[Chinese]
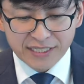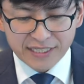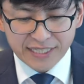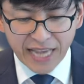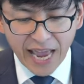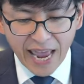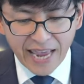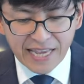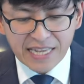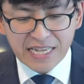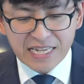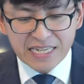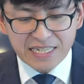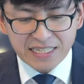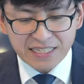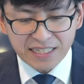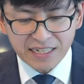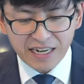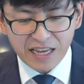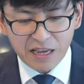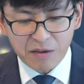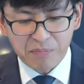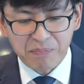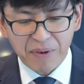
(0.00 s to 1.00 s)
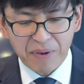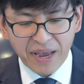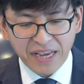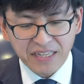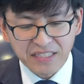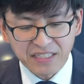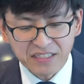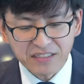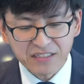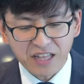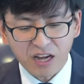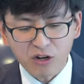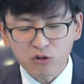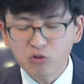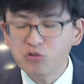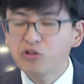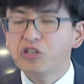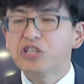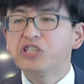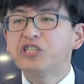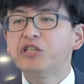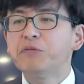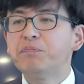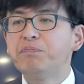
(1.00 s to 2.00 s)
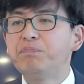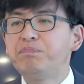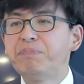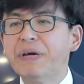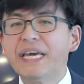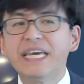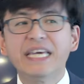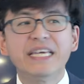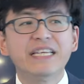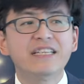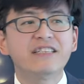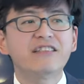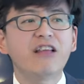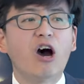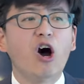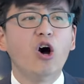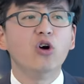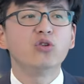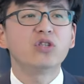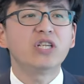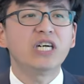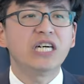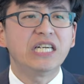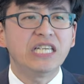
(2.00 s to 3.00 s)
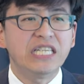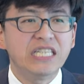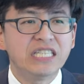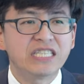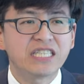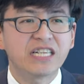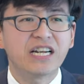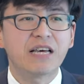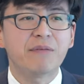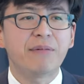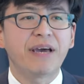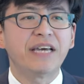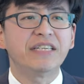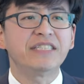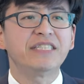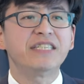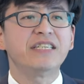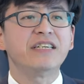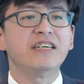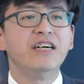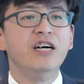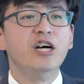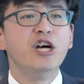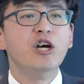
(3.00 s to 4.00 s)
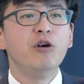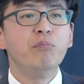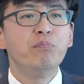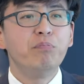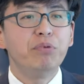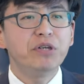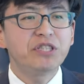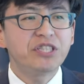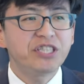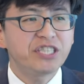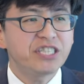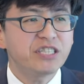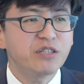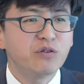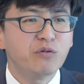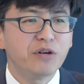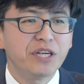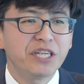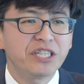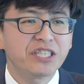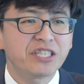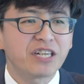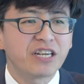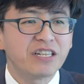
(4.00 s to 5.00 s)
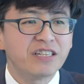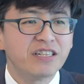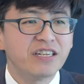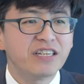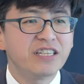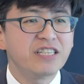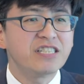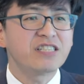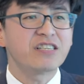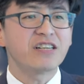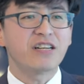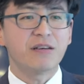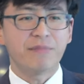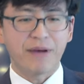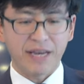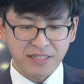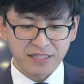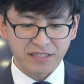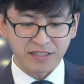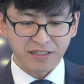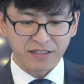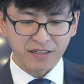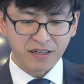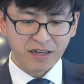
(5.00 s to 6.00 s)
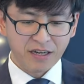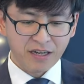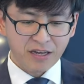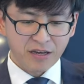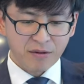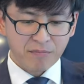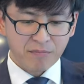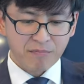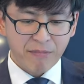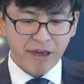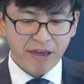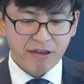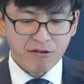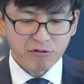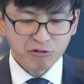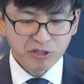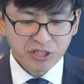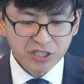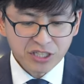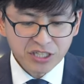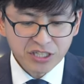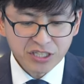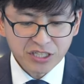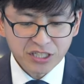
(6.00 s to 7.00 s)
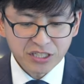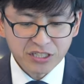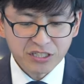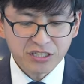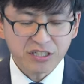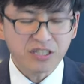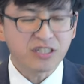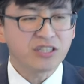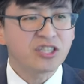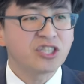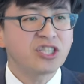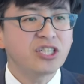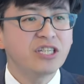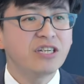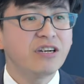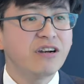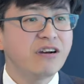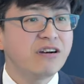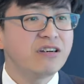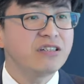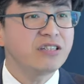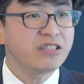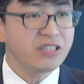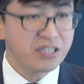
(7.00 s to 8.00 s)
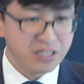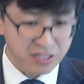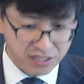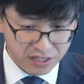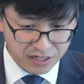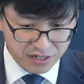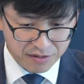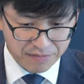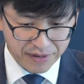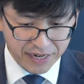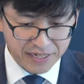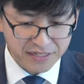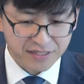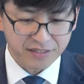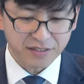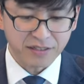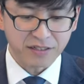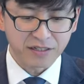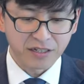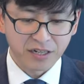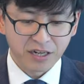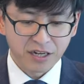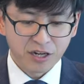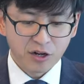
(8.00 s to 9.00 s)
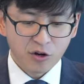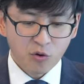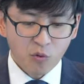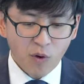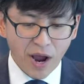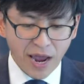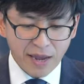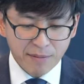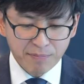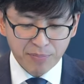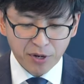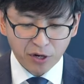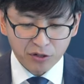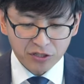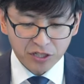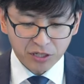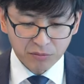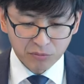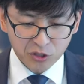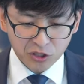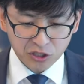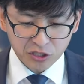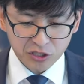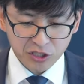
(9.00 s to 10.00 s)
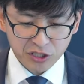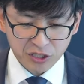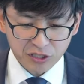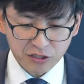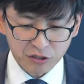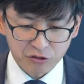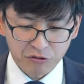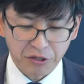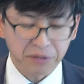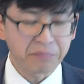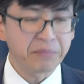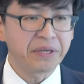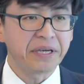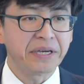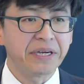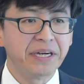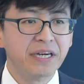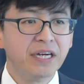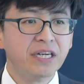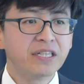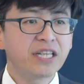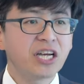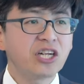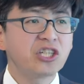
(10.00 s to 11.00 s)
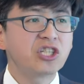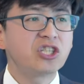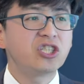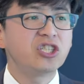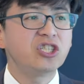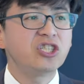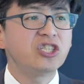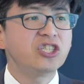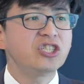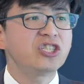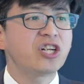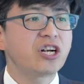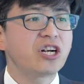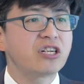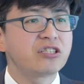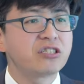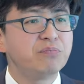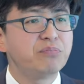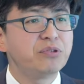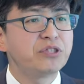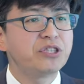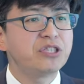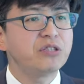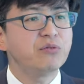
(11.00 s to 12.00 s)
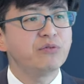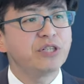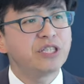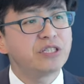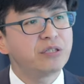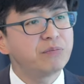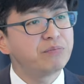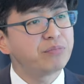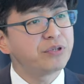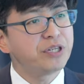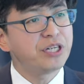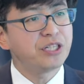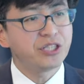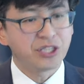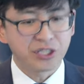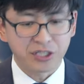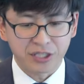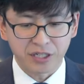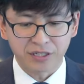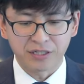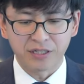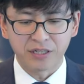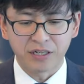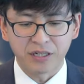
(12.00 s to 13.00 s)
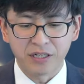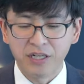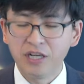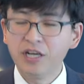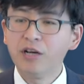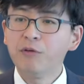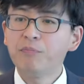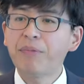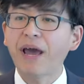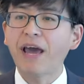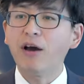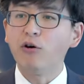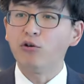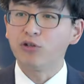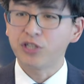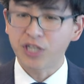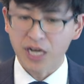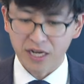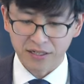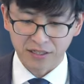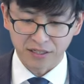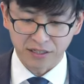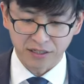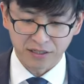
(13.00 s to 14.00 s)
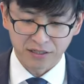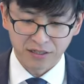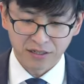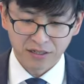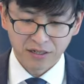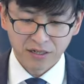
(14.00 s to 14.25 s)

在以色列百姓当中，那些被盗的以色列百姓，不敬畏神的以色列百姓，没有信心的行恶的以色列百姓，外表他们是神的选民，但实际上是不敬畏神、不认识神的拜偶像的。